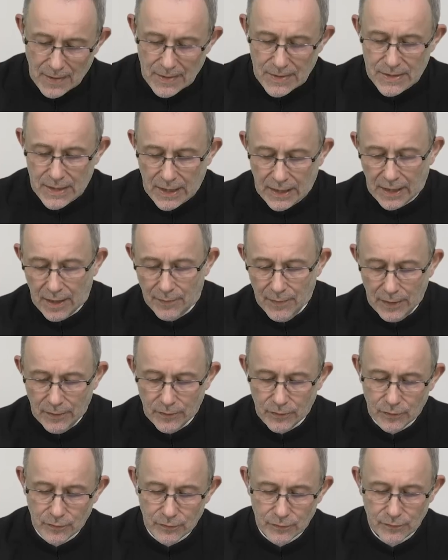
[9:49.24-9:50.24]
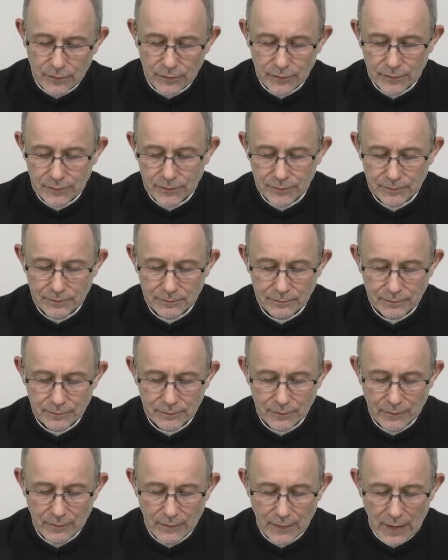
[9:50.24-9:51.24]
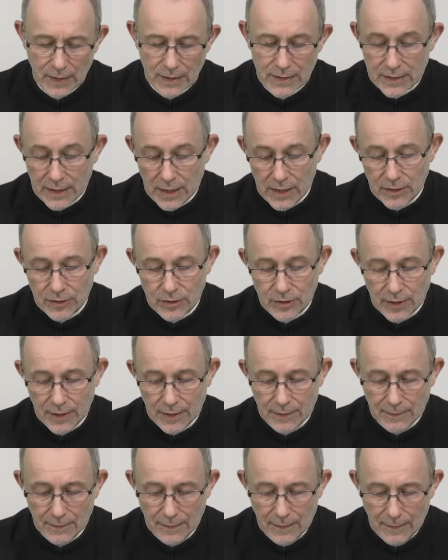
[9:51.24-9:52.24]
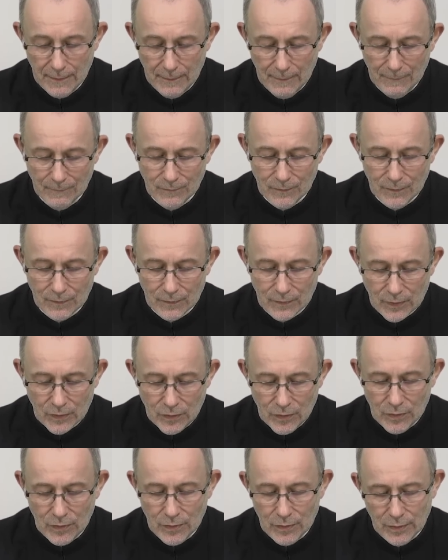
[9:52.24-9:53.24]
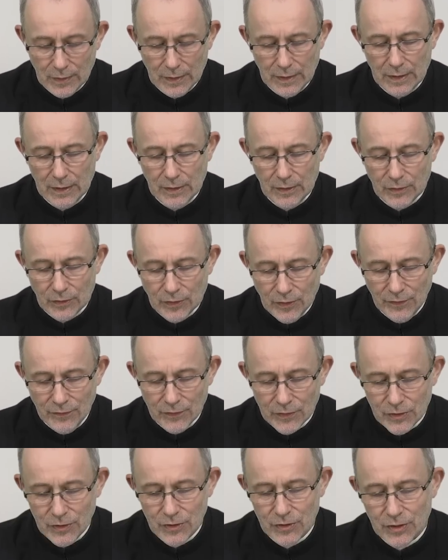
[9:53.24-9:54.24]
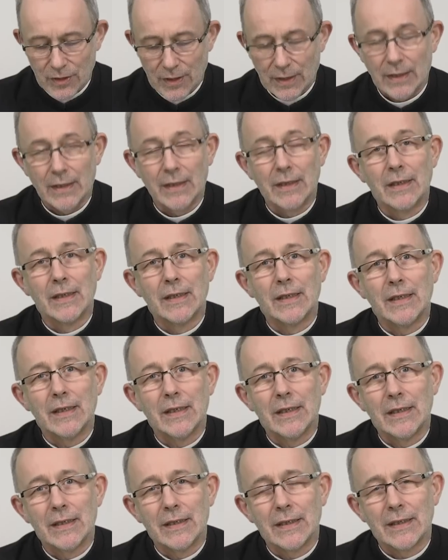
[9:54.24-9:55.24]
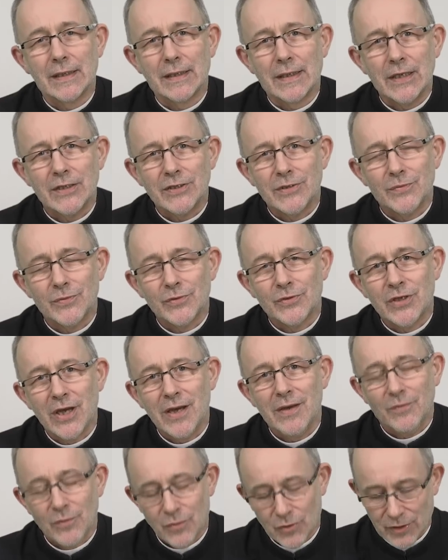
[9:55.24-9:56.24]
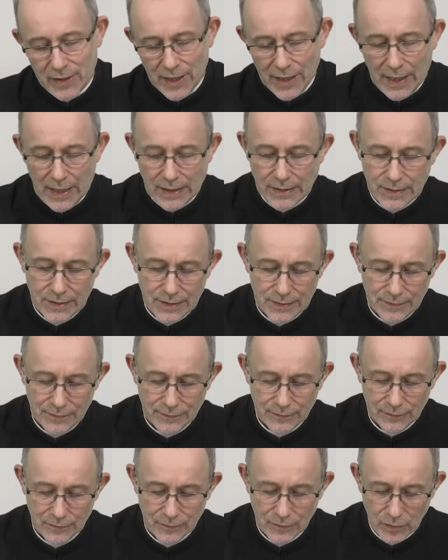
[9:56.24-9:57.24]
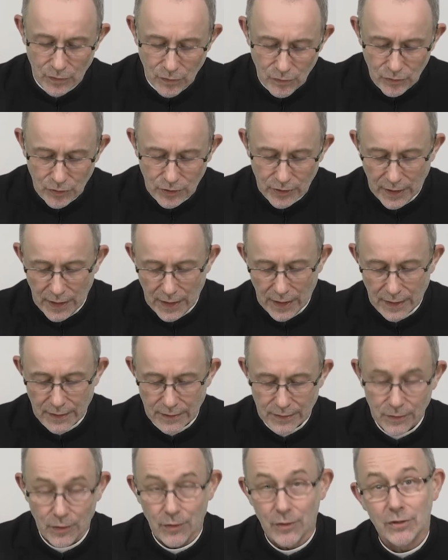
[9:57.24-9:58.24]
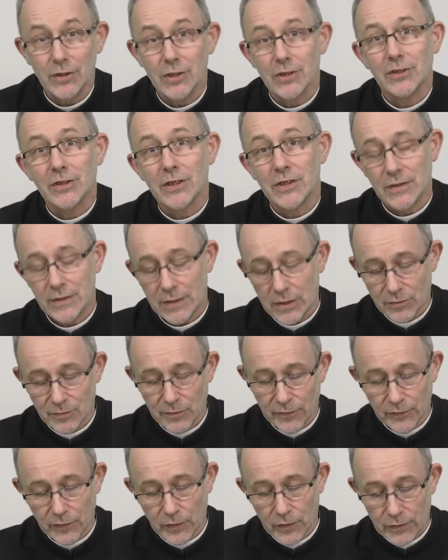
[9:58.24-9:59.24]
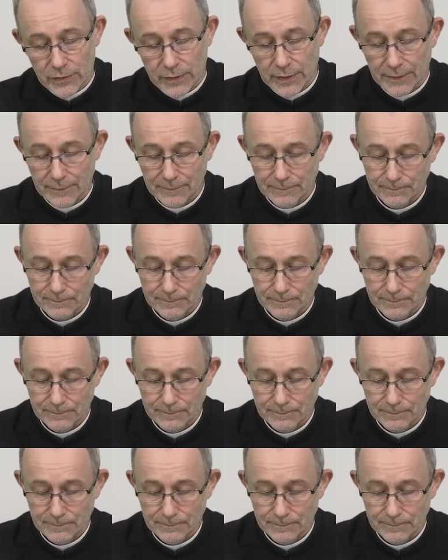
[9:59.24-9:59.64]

sakramentów, staje się to nowe życie naszym udziałem już teraz. Już teraz, choć jeszcze jesteśmy w drodze.